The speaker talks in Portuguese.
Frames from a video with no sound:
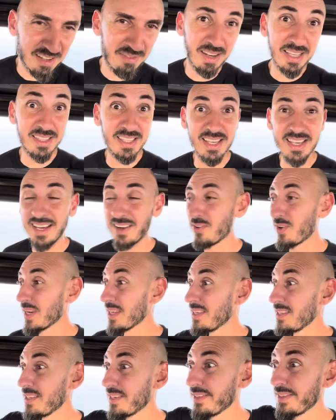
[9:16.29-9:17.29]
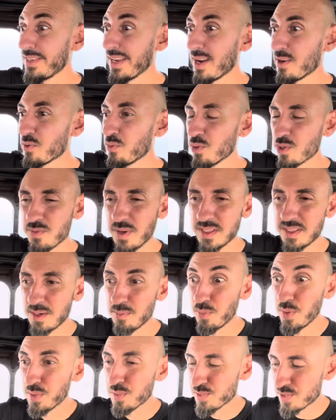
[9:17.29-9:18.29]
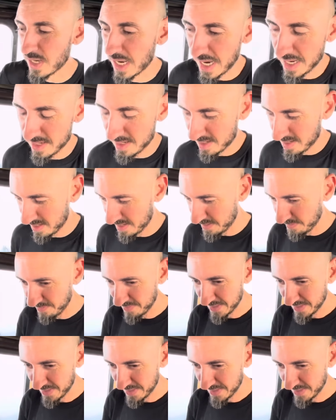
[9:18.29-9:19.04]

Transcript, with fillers: Vai ter agora em, em agosto, vai ter Buenos Aires.